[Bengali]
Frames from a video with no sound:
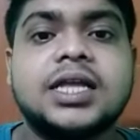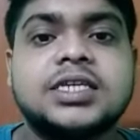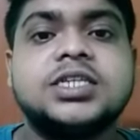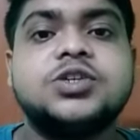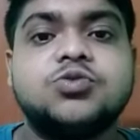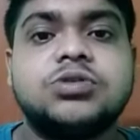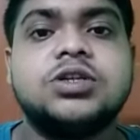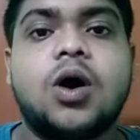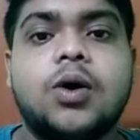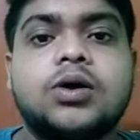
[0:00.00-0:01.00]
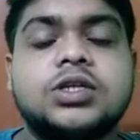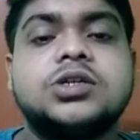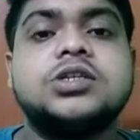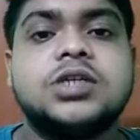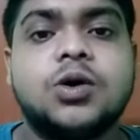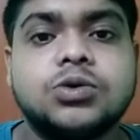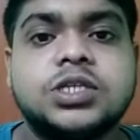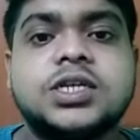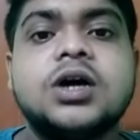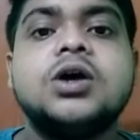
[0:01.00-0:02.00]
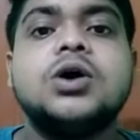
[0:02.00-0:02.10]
আজকে যে চুক্তিটি হওয়ার কথা ছিল সেটা হচ্ছে না